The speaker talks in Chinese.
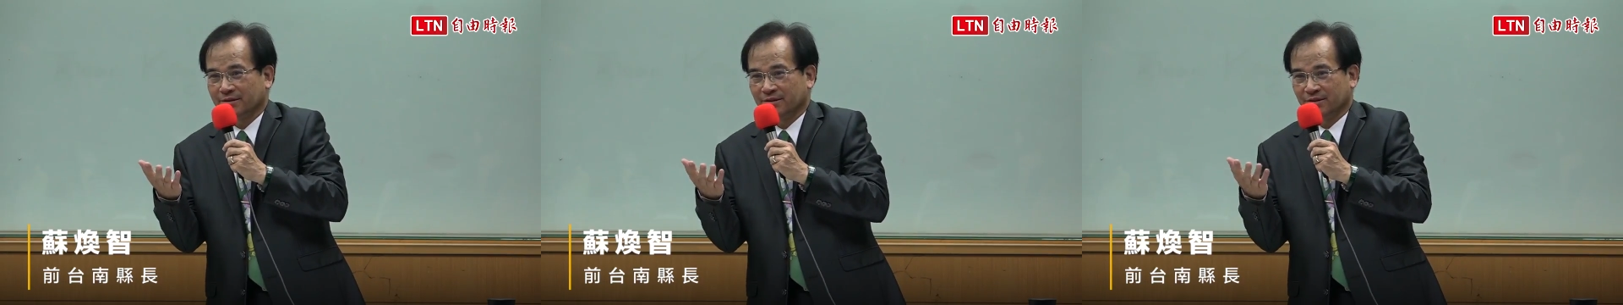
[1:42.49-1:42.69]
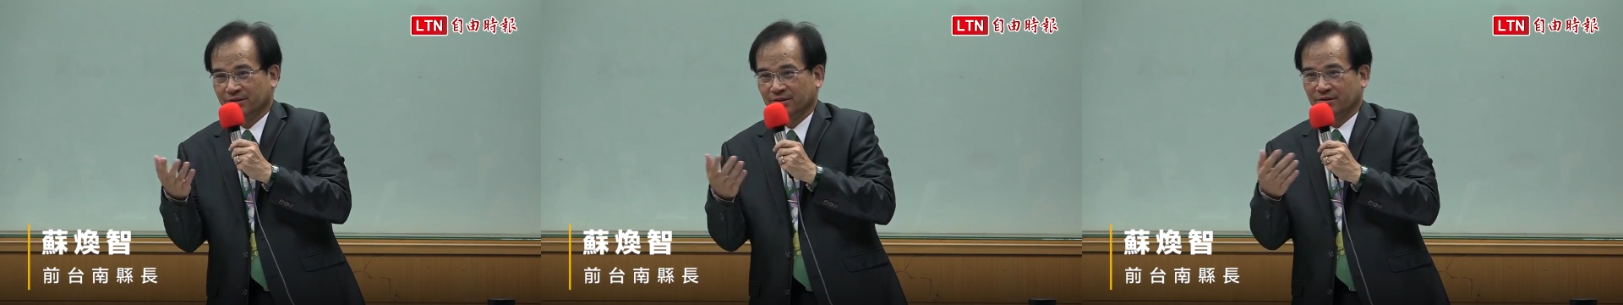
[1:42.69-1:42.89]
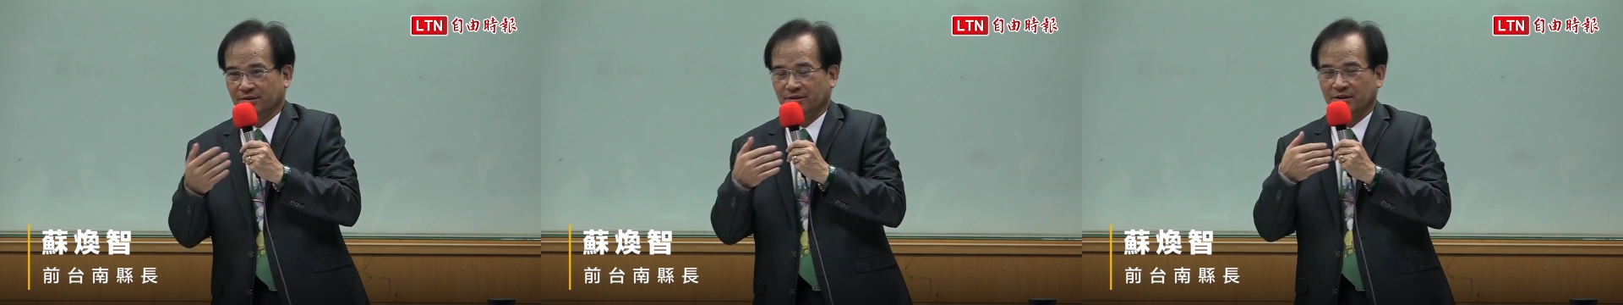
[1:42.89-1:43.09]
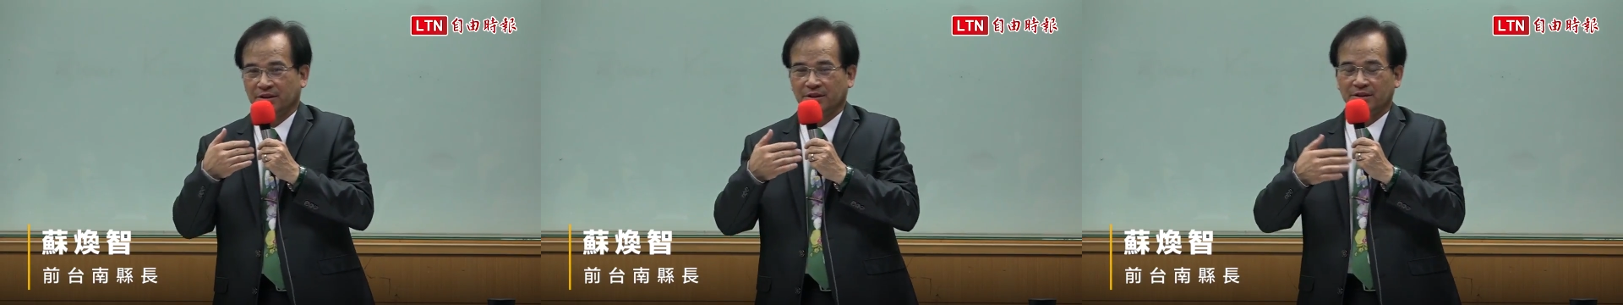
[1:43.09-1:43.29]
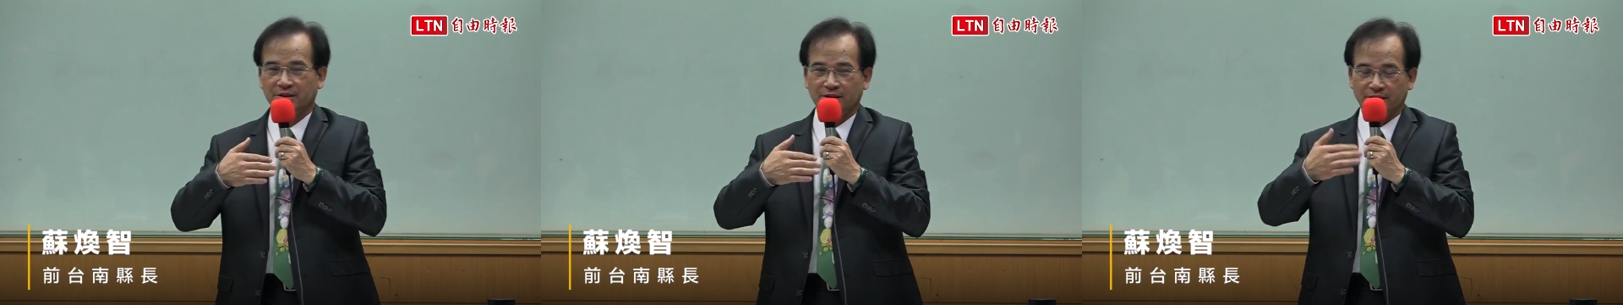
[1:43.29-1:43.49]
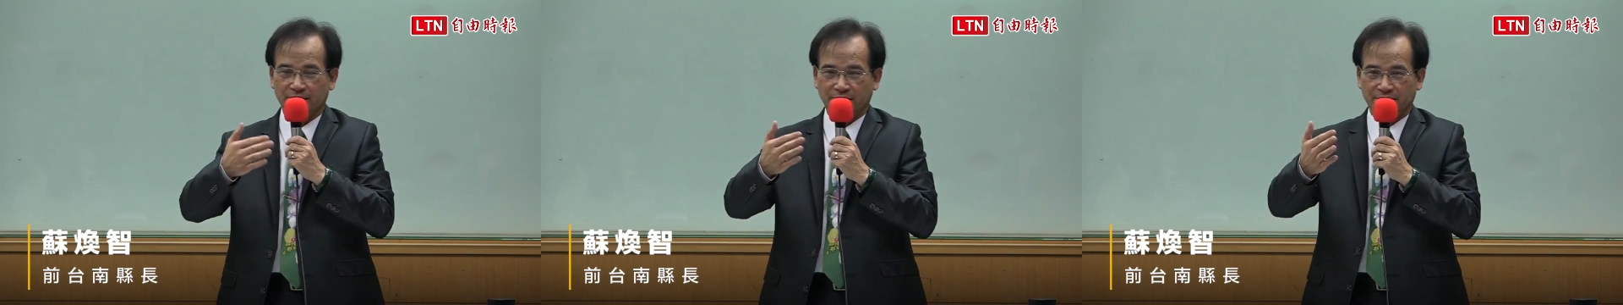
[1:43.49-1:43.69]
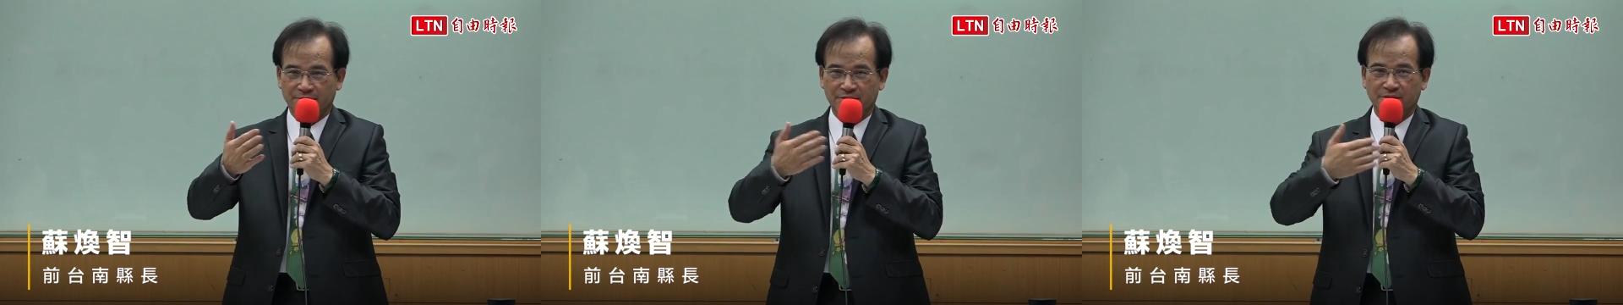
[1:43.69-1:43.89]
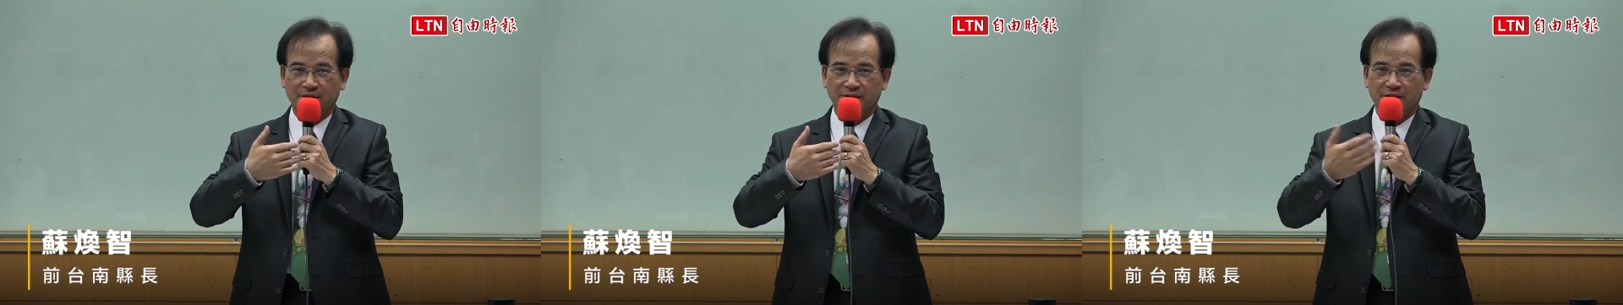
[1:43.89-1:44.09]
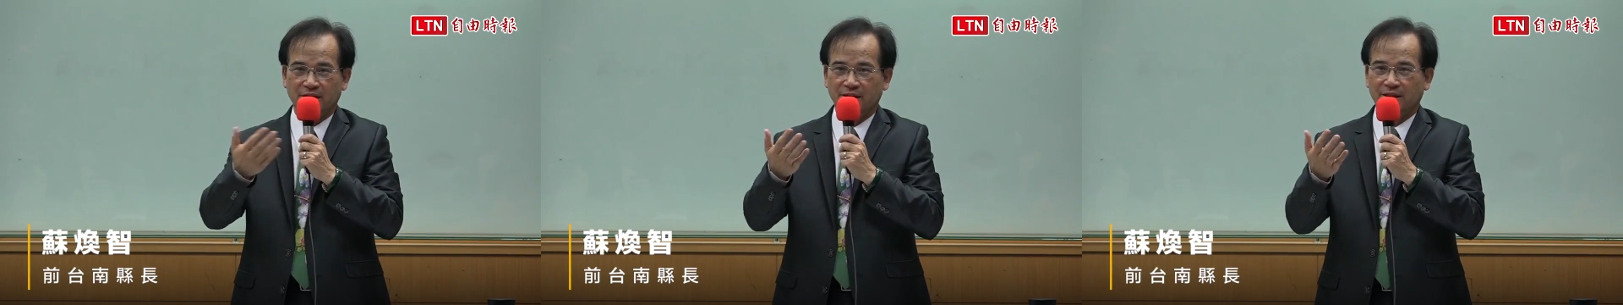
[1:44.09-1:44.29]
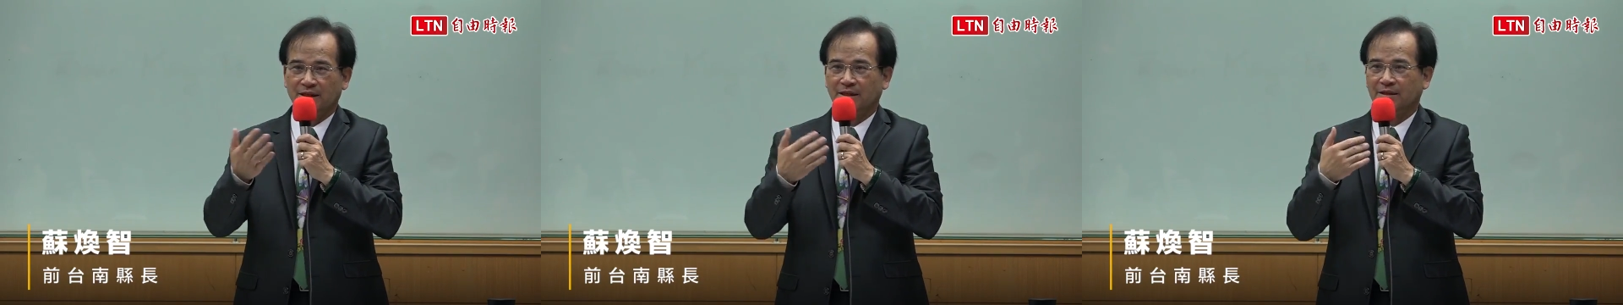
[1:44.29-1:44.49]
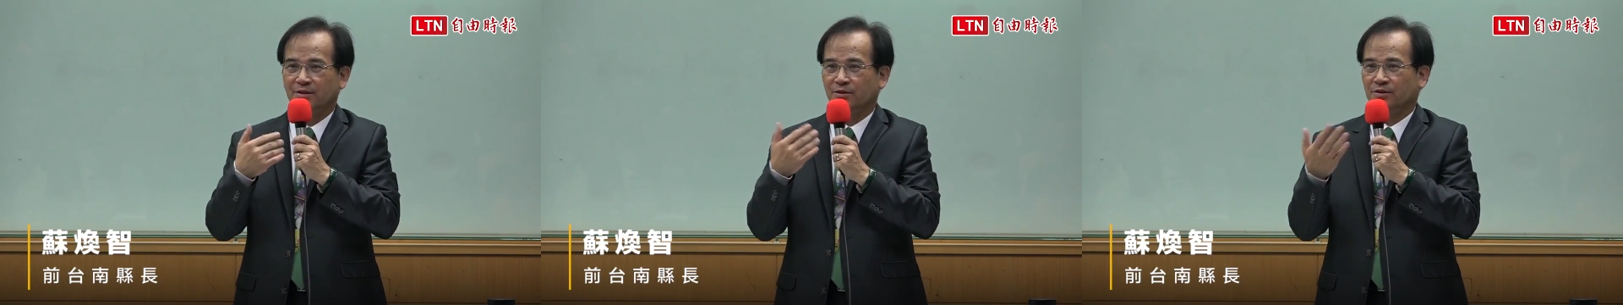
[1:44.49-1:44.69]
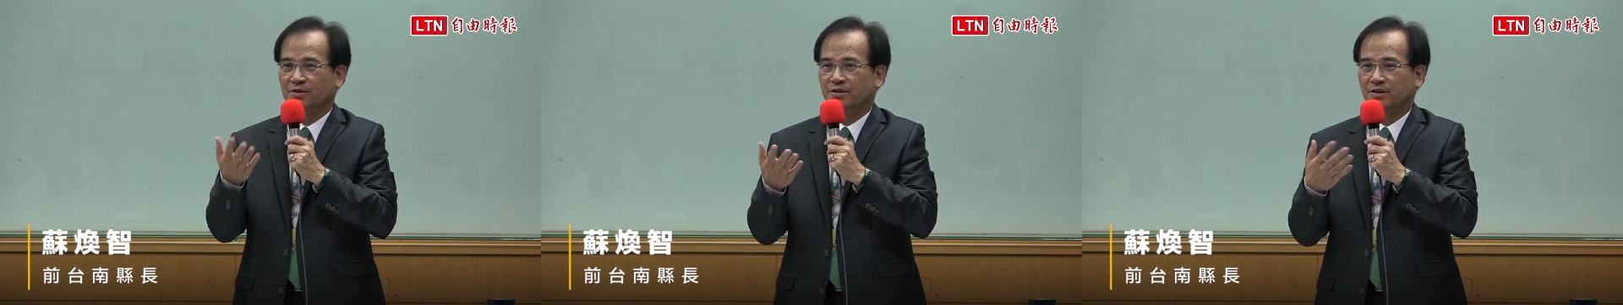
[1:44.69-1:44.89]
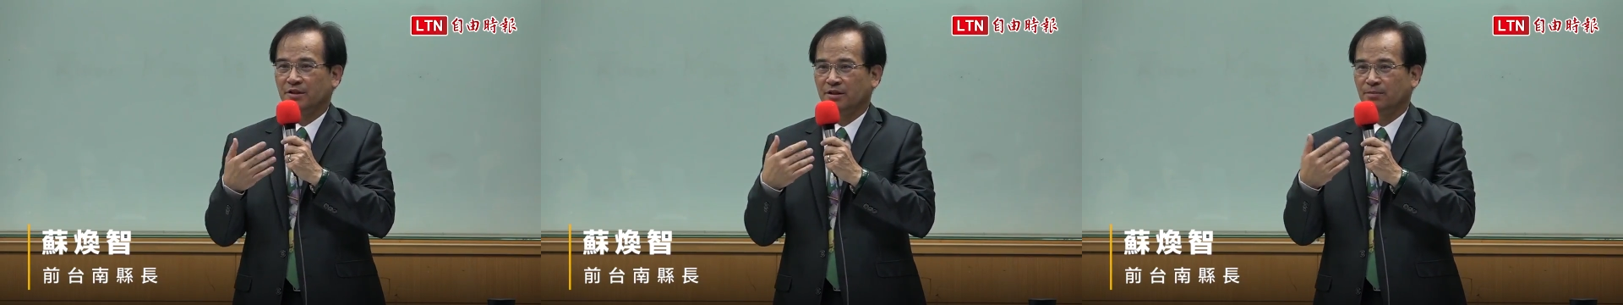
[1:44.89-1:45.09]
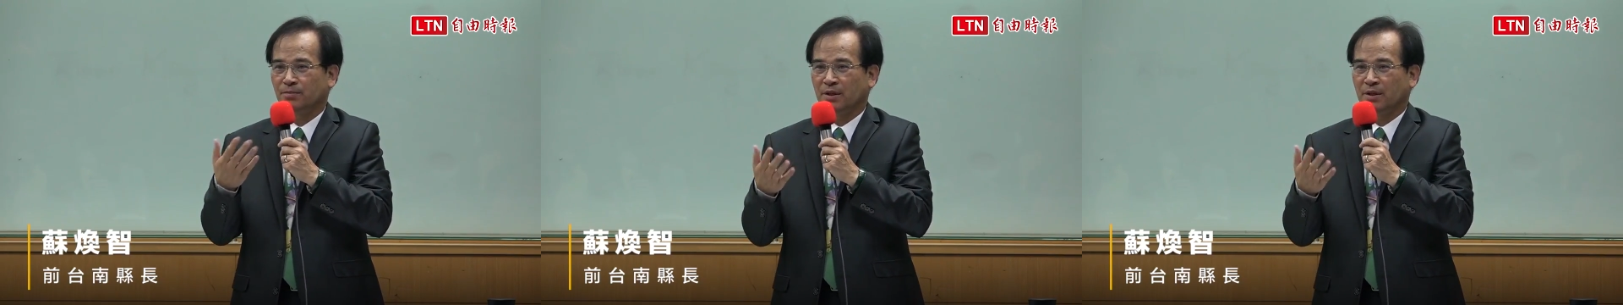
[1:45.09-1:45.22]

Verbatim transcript: 其实呃私底下大概有一些